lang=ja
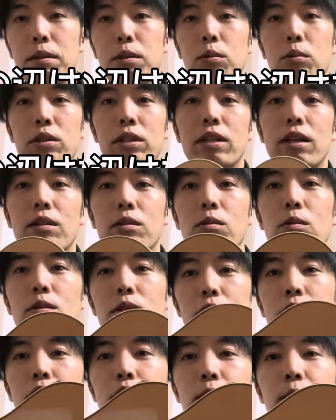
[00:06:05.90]
とにかくお
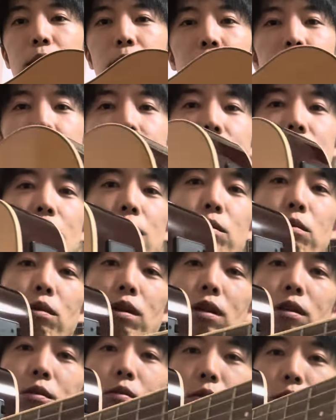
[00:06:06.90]
すすめのギターと
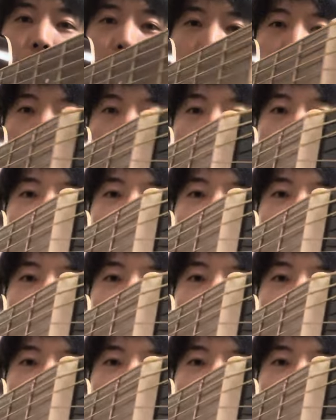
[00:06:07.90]
なっております。